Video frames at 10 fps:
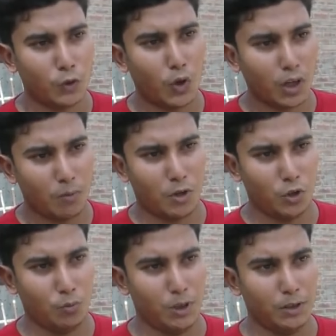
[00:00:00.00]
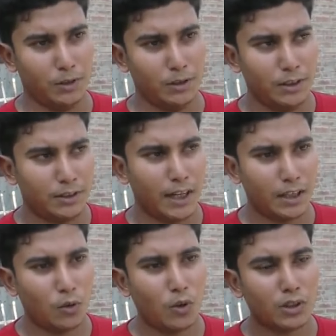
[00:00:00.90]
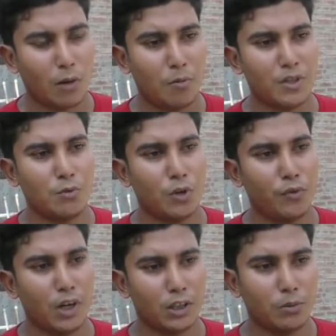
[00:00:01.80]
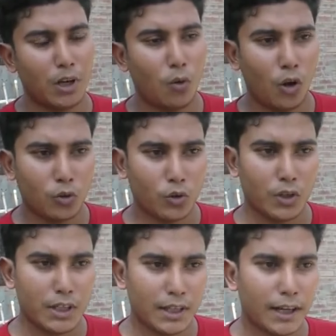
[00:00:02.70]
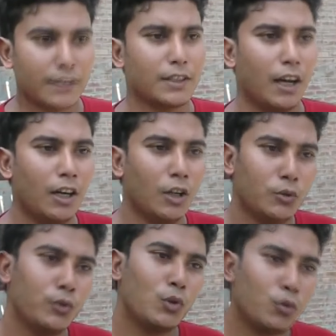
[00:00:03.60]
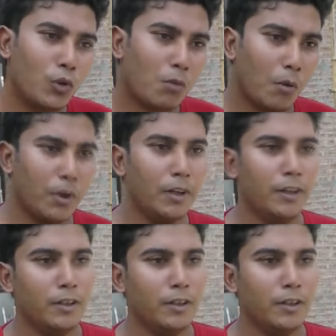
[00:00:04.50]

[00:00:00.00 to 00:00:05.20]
সরকারের মাধ্যমে যাতে ও স্বাভাবিক জীবনে ফিরে আসতে পারে অন্তত নিজের কাজটা সুস্থ সুন্দরভাবে